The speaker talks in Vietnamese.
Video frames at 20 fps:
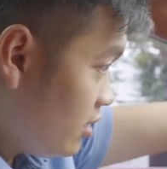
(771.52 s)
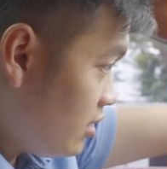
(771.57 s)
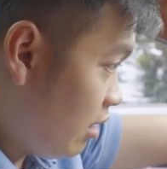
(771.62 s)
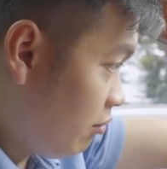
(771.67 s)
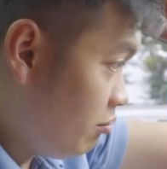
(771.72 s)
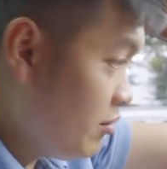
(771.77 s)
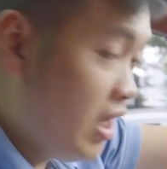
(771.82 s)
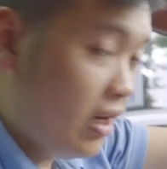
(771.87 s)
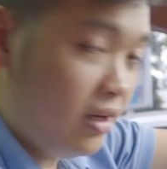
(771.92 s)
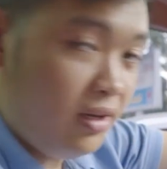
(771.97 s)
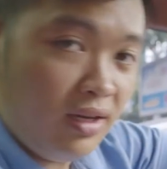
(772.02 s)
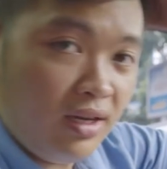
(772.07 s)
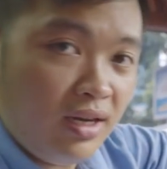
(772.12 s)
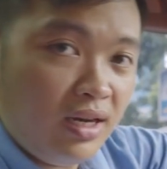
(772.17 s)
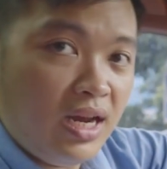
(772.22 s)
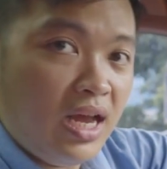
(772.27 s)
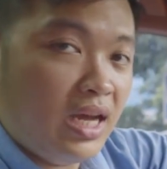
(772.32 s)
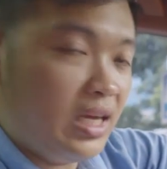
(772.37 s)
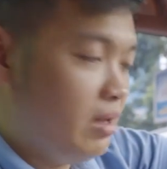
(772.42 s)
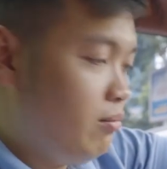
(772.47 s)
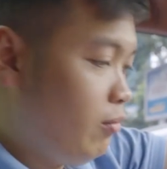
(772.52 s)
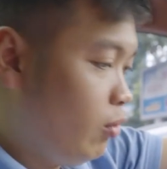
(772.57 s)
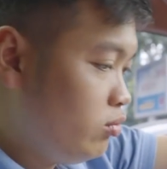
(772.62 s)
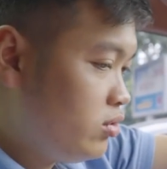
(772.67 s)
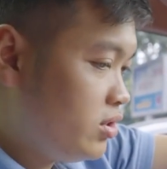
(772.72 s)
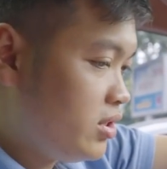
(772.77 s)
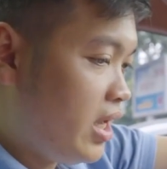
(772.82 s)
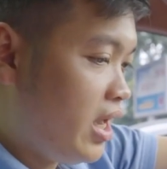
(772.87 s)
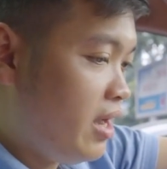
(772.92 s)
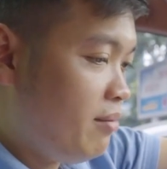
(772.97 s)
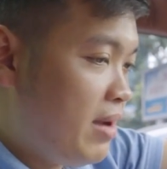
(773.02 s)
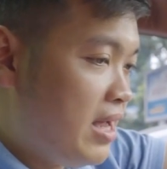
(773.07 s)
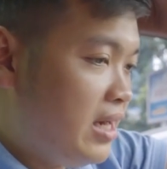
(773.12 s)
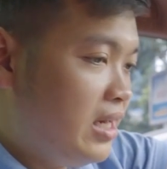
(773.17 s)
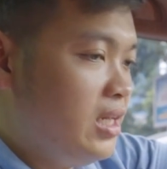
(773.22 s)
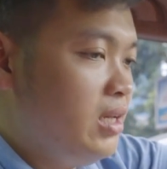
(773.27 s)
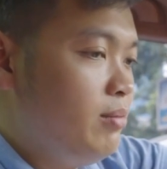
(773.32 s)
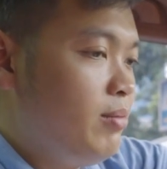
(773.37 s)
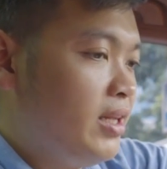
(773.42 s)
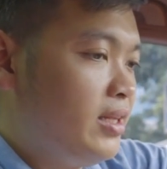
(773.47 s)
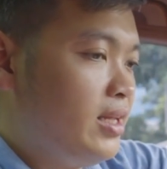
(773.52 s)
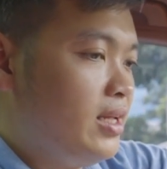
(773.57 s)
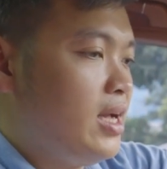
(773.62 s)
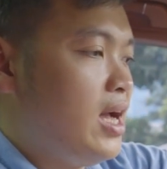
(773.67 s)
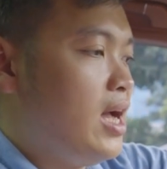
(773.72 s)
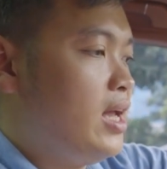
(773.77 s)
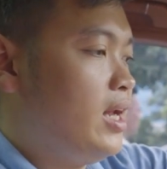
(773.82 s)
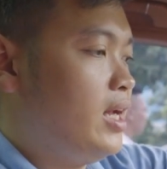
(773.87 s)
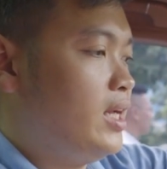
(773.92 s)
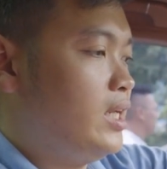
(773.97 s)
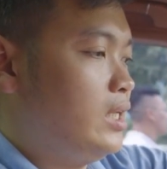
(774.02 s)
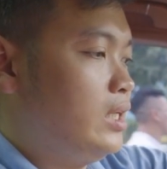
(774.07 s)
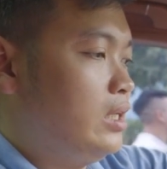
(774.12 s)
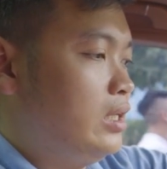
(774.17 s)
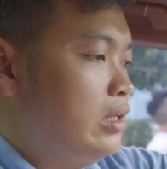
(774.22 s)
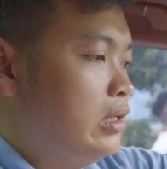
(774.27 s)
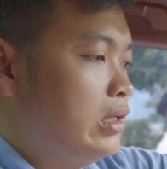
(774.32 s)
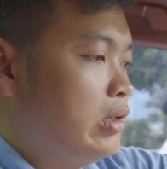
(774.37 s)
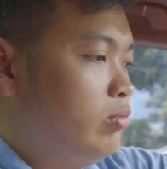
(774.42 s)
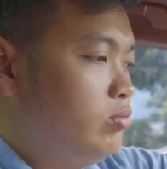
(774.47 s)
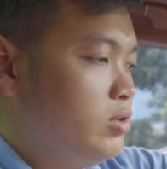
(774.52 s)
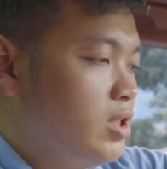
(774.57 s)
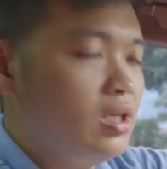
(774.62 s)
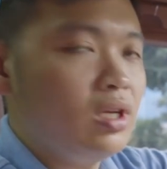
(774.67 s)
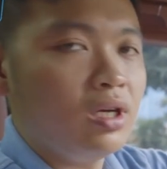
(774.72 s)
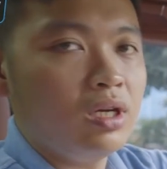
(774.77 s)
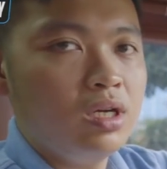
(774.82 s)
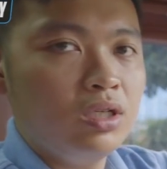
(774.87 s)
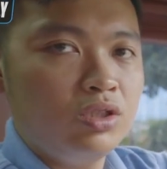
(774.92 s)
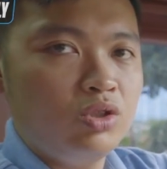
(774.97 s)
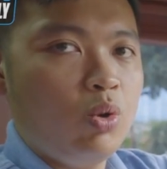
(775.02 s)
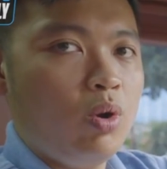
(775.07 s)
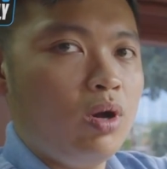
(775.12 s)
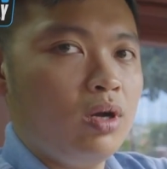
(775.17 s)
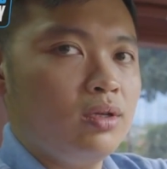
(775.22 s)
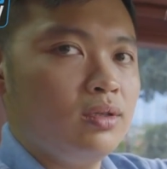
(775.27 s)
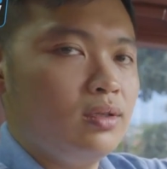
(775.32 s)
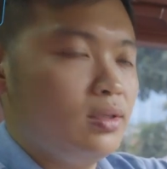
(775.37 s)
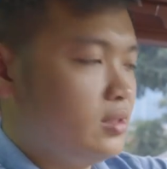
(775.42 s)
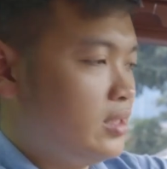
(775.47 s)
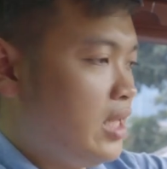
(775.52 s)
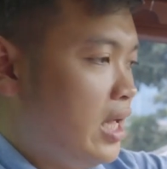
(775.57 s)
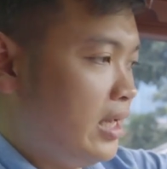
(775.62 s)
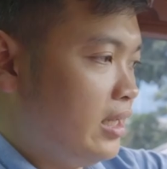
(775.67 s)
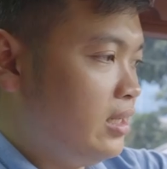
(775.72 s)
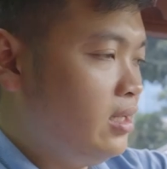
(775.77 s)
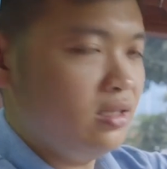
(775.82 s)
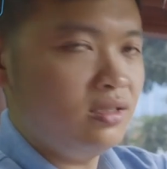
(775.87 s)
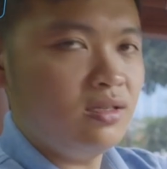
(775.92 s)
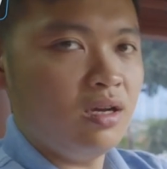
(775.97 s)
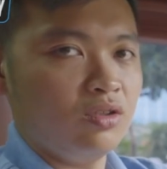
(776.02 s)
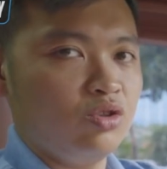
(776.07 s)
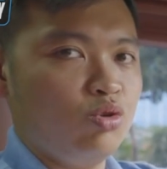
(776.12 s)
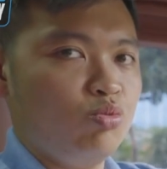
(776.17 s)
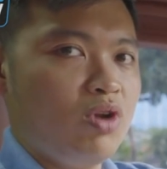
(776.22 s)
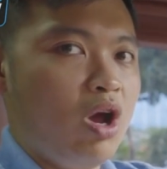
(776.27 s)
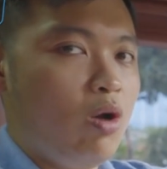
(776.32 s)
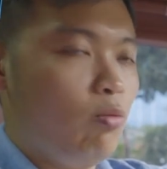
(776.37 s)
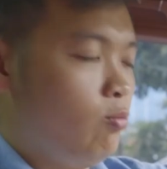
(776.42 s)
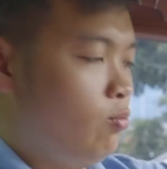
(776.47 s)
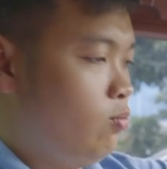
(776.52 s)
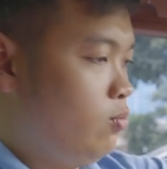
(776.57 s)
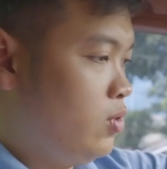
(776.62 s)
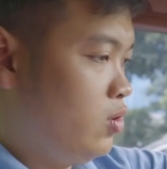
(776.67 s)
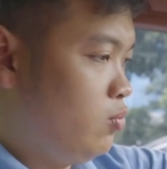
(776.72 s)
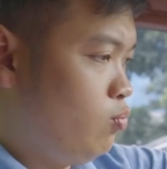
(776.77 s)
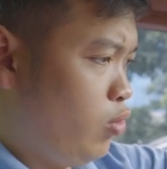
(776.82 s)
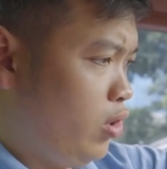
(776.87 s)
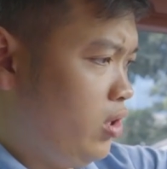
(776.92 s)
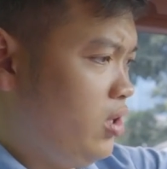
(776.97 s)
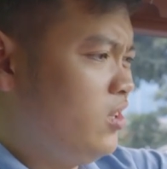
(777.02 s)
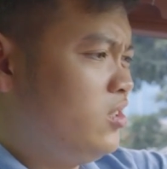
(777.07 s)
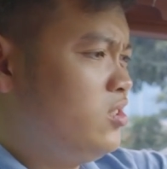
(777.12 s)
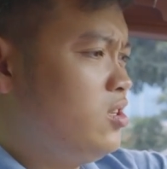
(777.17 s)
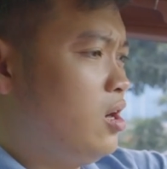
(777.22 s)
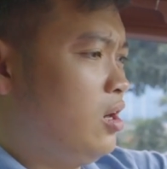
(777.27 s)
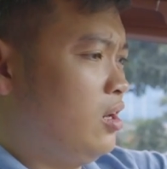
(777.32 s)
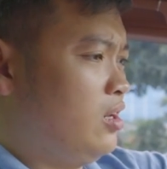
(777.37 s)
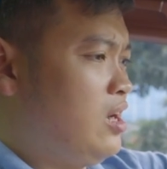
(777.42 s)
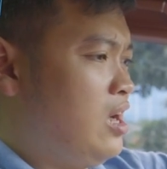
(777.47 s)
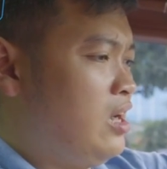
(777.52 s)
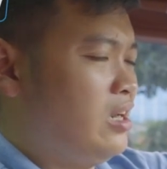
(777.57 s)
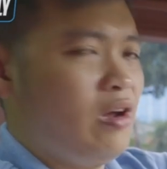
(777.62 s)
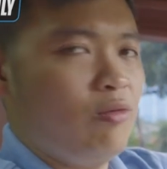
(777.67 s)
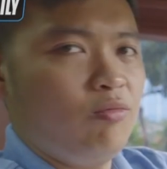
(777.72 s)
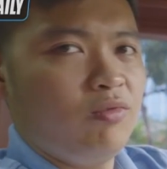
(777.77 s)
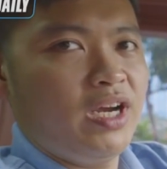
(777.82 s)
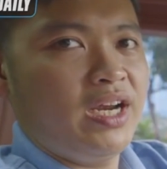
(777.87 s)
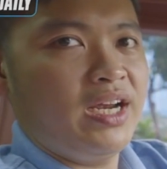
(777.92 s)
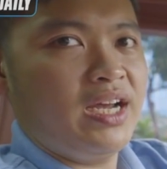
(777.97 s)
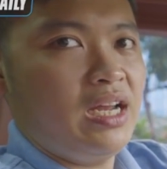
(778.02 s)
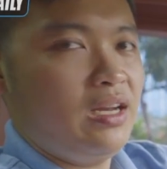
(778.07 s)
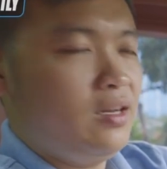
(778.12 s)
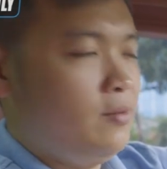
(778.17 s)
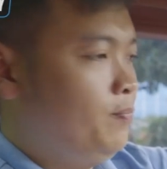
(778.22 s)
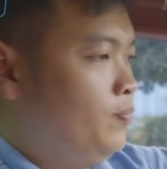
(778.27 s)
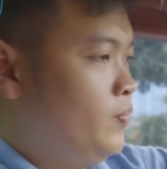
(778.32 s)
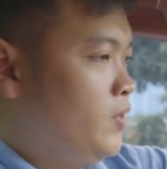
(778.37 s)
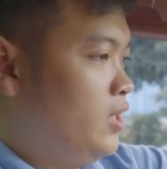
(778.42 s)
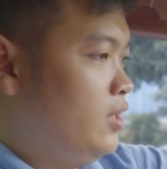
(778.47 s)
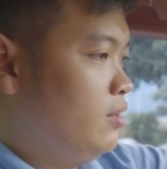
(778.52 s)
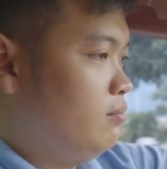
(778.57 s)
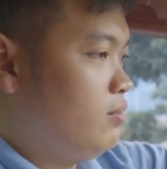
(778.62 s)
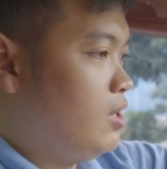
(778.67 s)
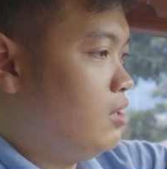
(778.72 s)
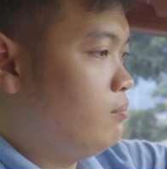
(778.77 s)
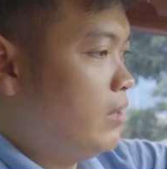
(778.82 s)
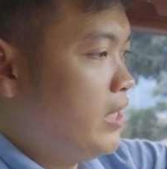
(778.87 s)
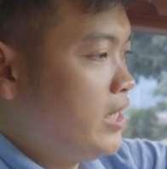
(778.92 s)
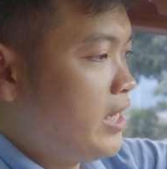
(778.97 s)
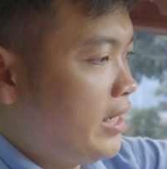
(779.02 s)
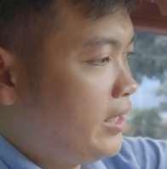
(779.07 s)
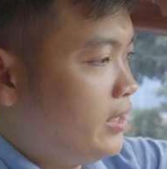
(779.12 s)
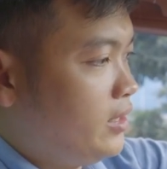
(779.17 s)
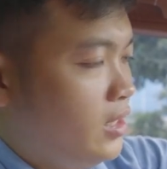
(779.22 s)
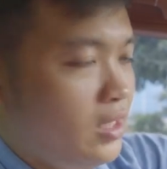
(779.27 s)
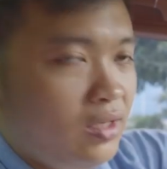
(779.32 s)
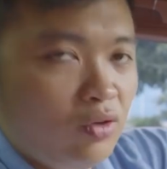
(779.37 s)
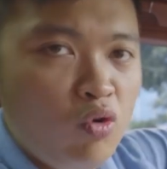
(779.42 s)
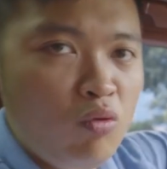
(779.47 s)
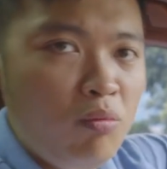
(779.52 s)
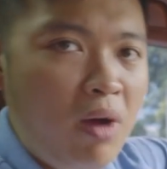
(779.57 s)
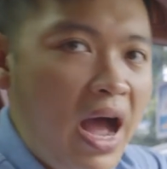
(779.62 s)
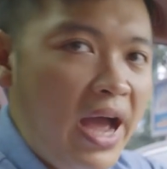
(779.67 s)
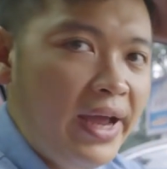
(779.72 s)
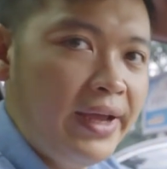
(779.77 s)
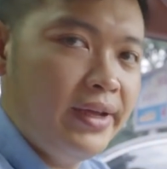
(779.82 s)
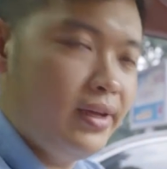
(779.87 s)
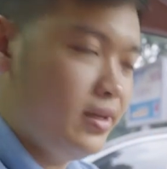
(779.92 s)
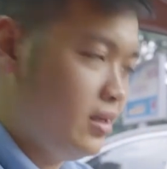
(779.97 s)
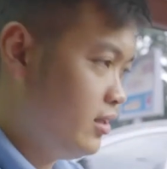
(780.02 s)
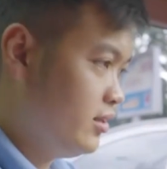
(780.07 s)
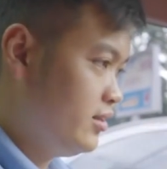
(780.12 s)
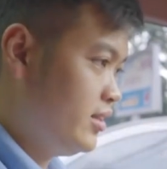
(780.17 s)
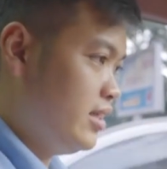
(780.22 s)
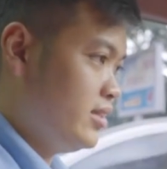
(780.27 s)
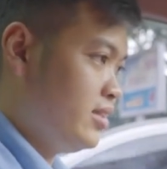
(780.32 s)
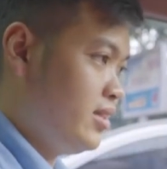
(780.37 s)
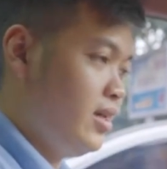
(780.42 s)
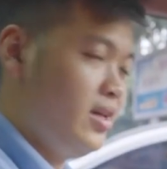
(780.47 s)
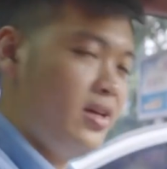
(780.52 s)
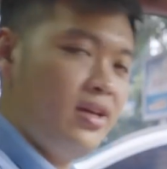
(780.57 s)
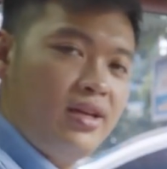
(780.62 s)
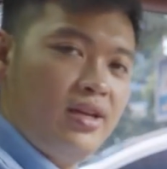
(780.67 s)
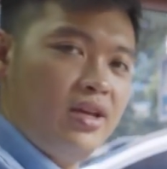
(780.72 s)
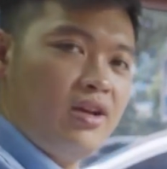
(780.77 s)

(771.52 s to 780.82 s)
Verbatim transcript: Đặc biệt là cái mẫu xe Bentley Bentayga này cũng rất được ưa chuộng tại cái thị trường Trung Đông, một cái thị trường nắng nóng gay gắt mà mấy anh à, Dubai à, dị dị ấy